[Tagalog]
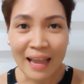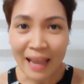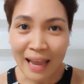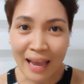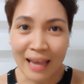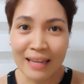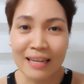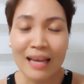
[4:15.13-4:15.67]

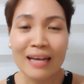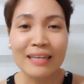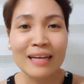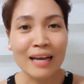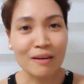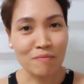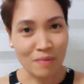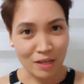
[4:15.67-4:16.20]
And
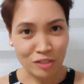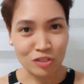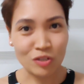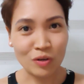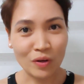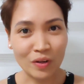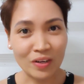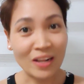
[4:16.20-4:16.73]
God bless
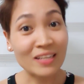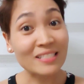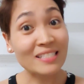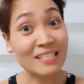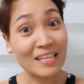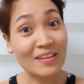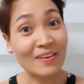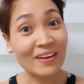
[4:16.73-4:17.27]
you all. I'll
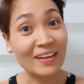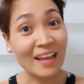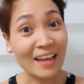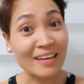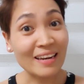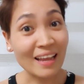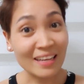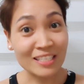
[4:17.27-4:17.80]
see you
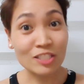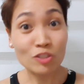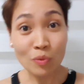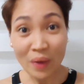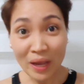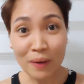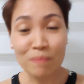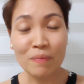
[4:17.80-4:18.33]
again next
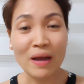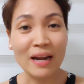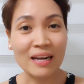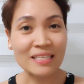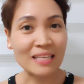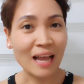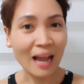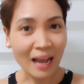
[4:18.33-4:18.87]
week
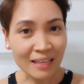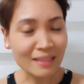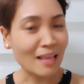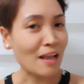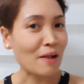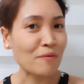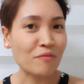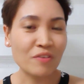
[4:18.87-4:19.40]
para sa
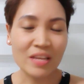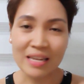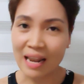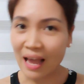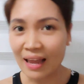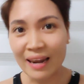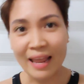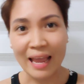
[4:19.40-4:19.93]
ating
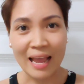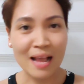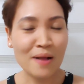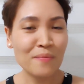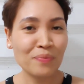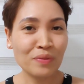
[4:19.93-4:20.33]
finale